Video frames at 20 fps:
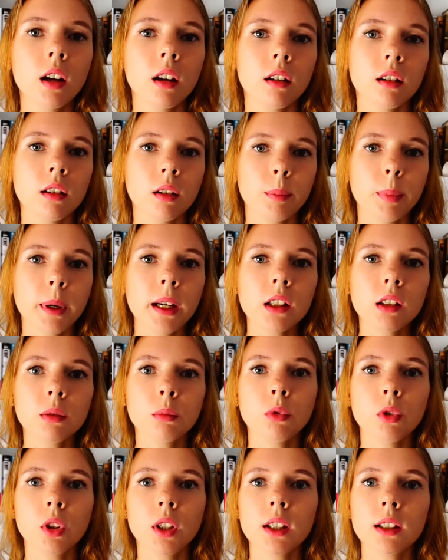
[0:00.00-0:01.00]
А,
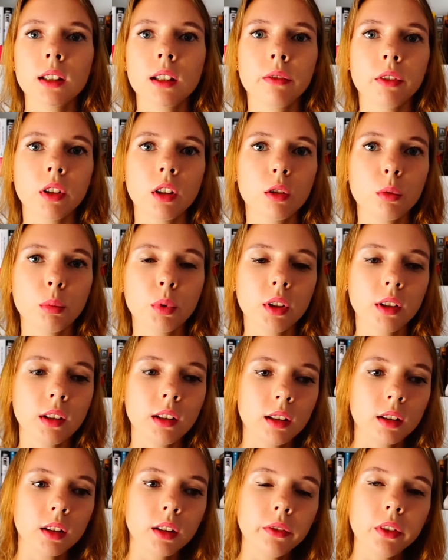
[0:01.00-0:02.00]
поэтому, если вы не любите
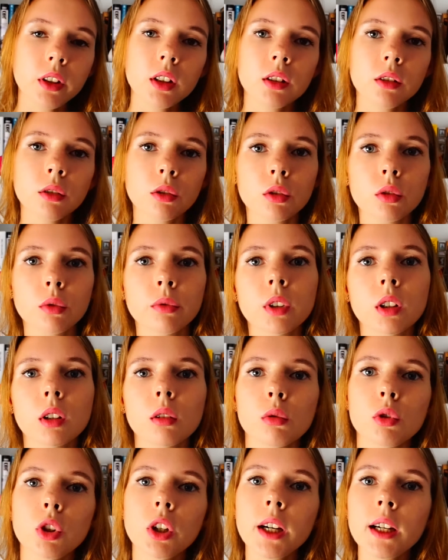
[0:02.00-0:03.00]
длинные видео, то
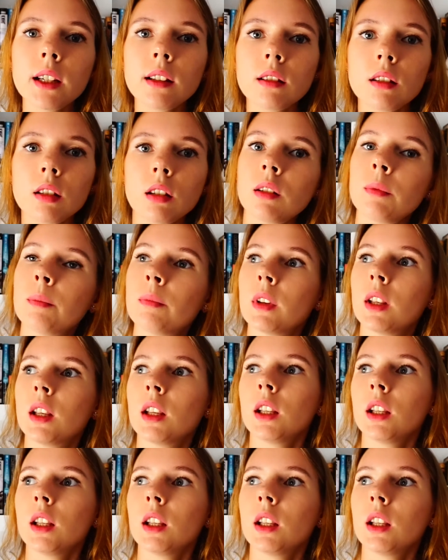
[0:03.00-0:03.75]
выключайте.